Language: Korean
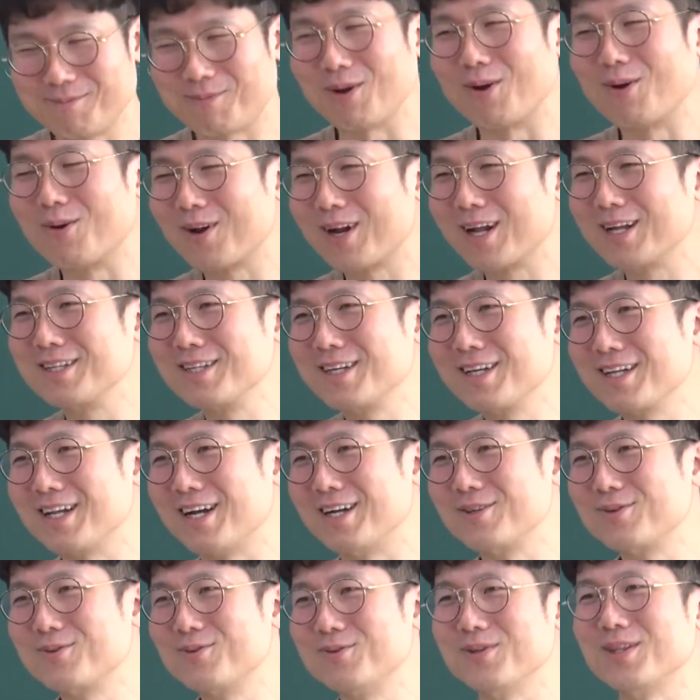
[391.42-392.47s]
별로라는 얘기는
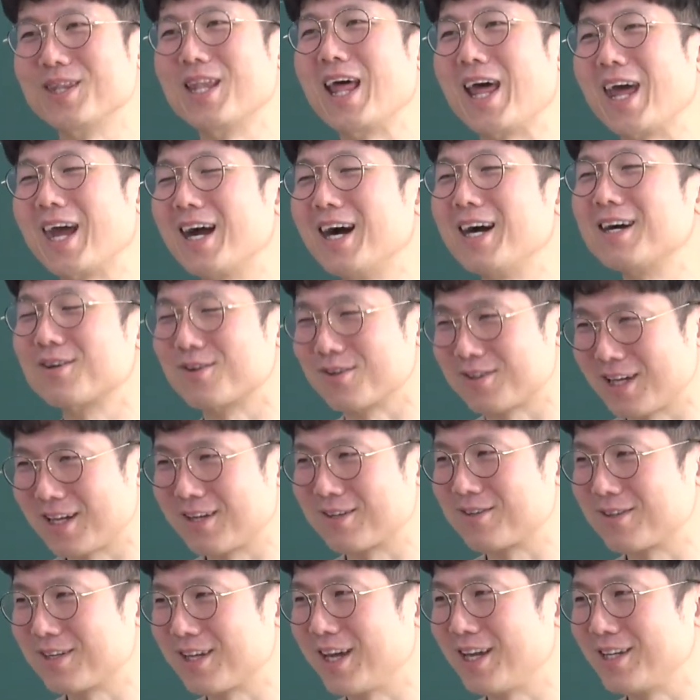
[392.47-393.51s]
아니고 내가
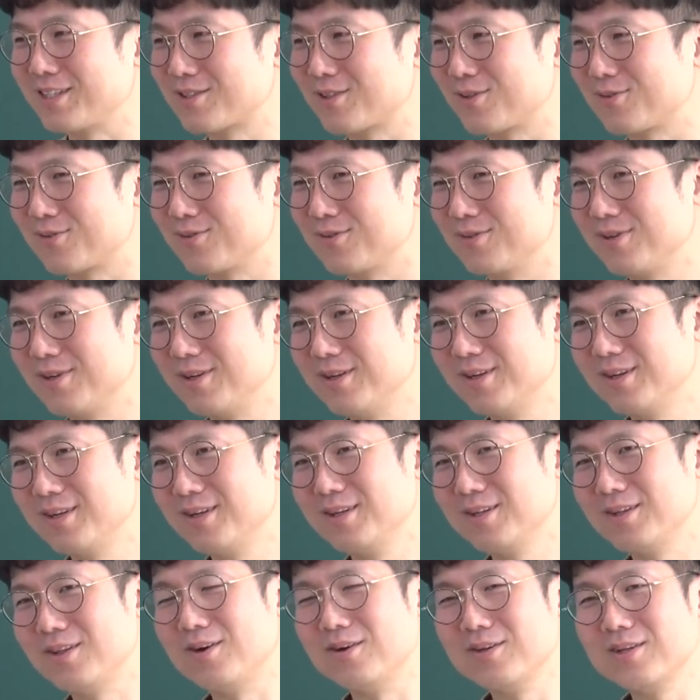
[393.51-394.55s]
그렇다는 거야 개인적으로.
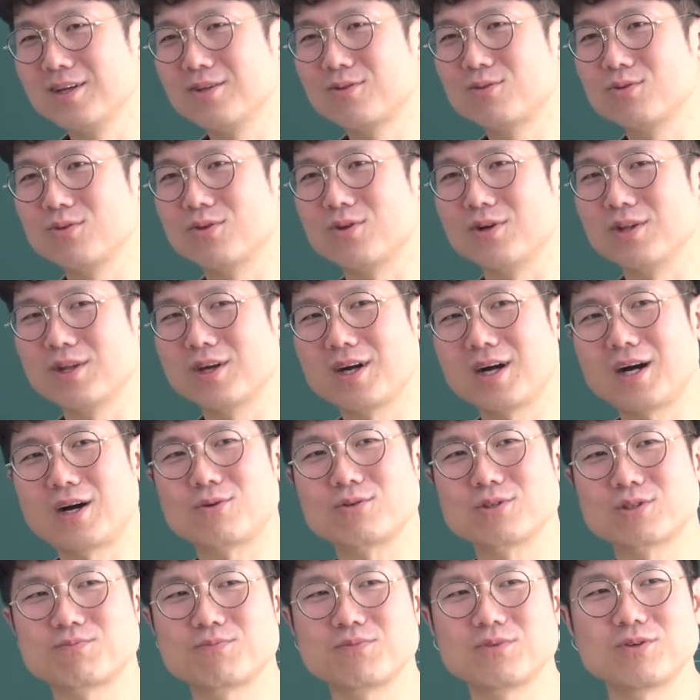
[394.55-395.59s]
너네도 너네가
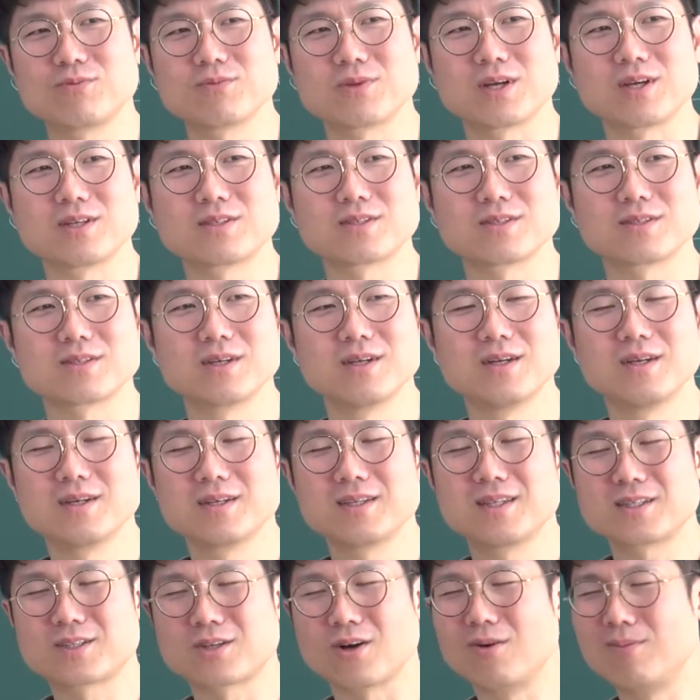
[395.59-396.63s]
하고 싶은 거면 되겠지.
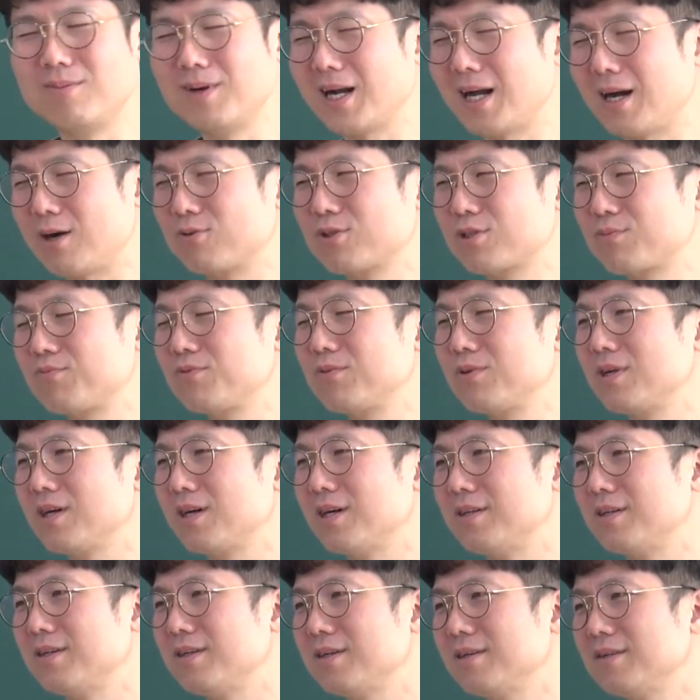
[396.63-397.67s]
근데 정말 하고 싶은 걸
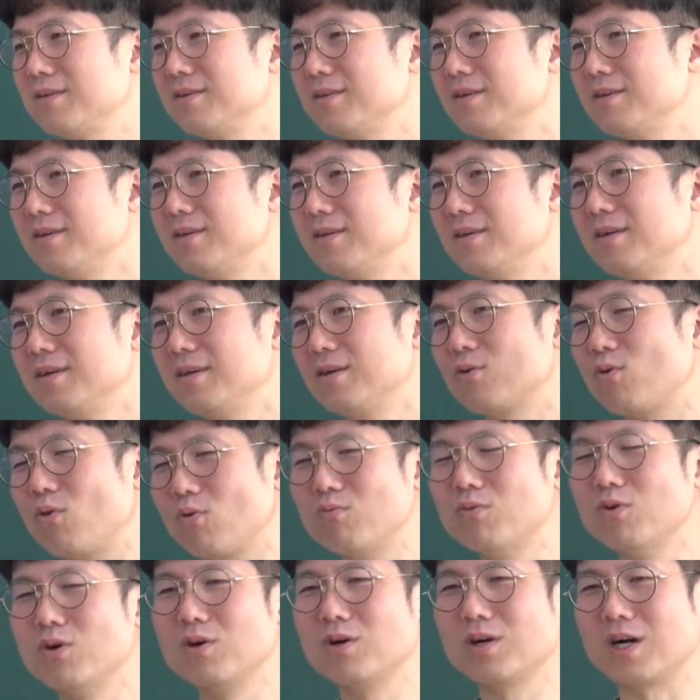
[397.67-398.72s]
해야 돼.
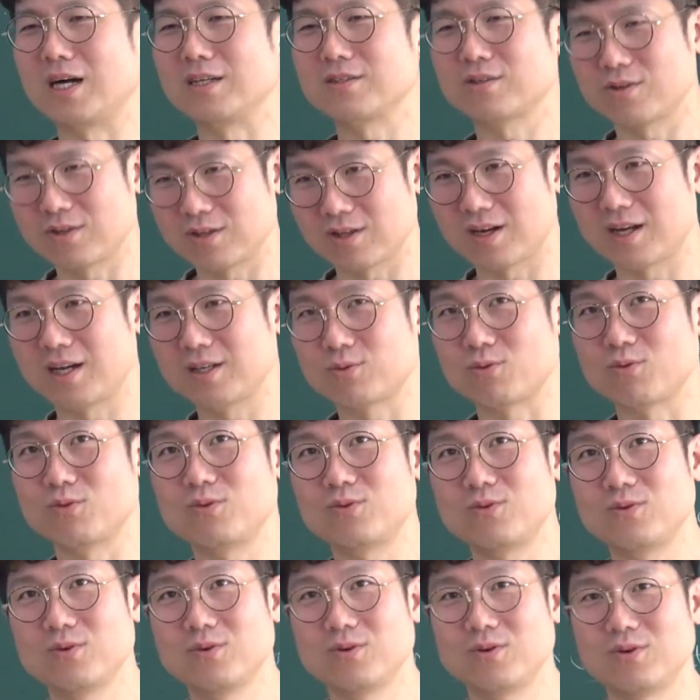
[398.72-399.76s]
공무원 가서라도.
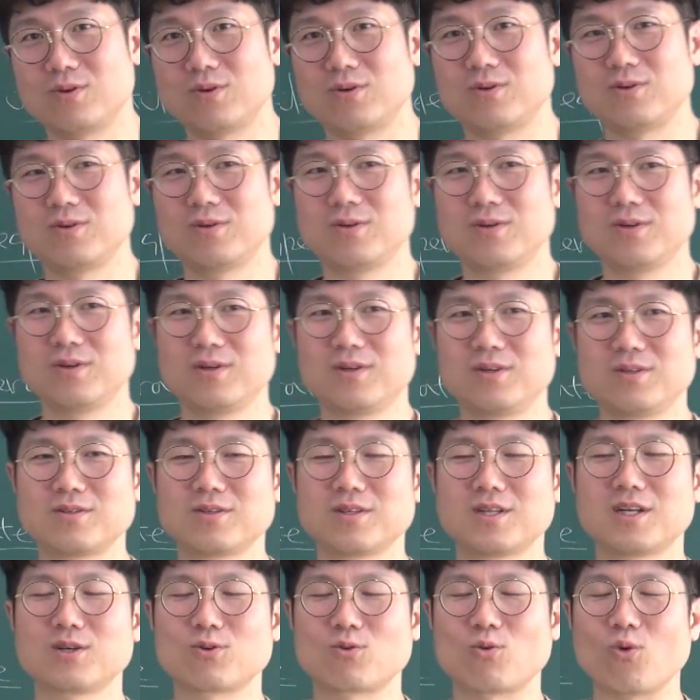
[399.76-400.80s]
어. 그래서
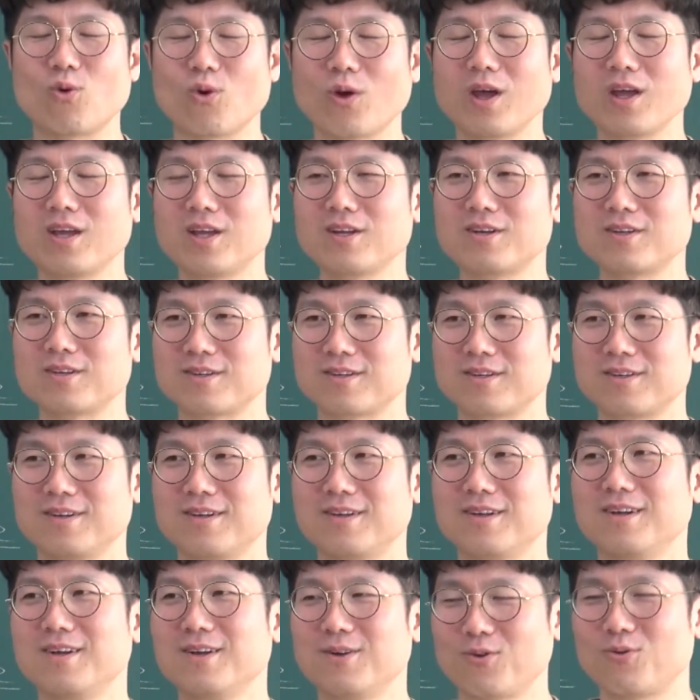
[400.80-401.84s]
난그 얘기를
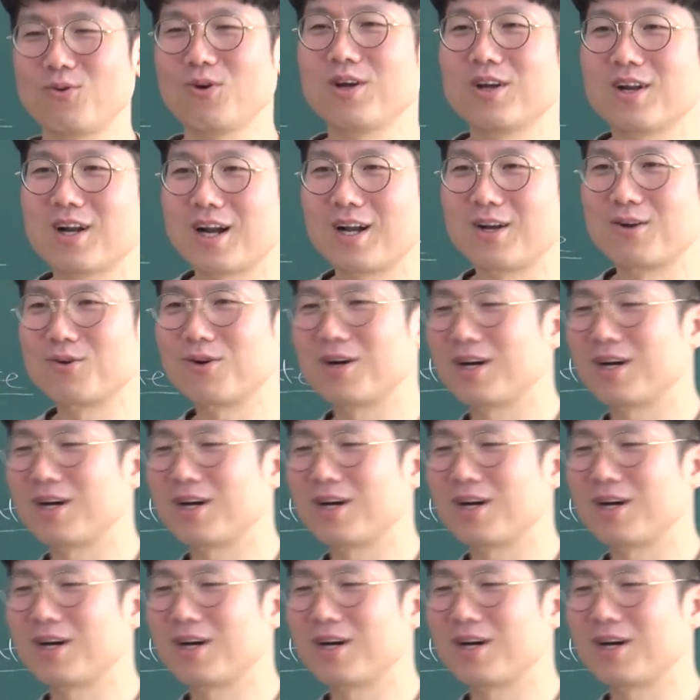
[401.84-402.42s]
그 얘기를 하려고